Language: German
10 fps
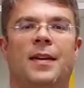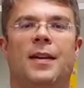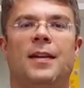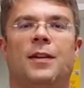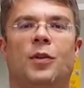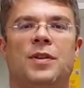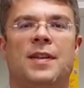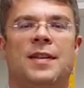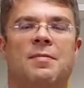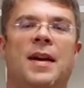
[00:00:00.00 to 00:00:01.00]
Ich grüße
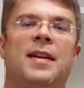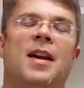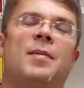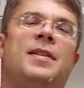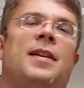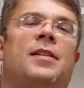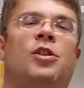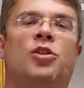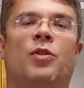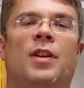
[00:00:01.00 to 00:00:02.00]
Sie. Mein Name ist Axel
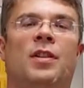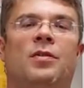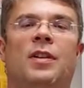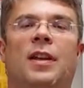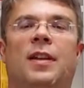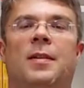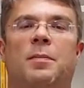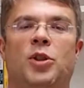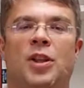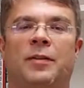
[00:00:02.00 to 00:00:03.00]
Schröder und ich
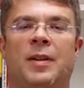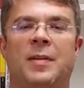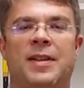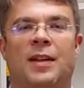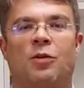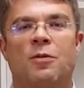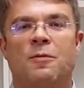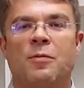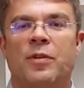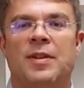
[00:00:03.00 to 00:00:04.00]
beschäftige mich seit rund
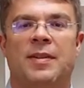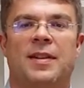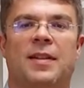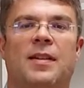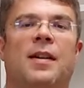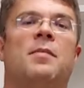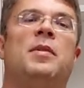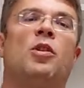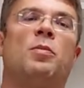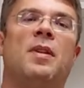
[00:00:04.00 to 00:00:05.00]
25 Jahren
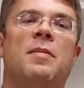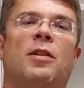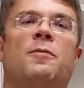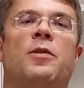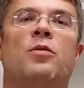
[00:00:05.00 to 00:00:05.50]
mit der Optimierung von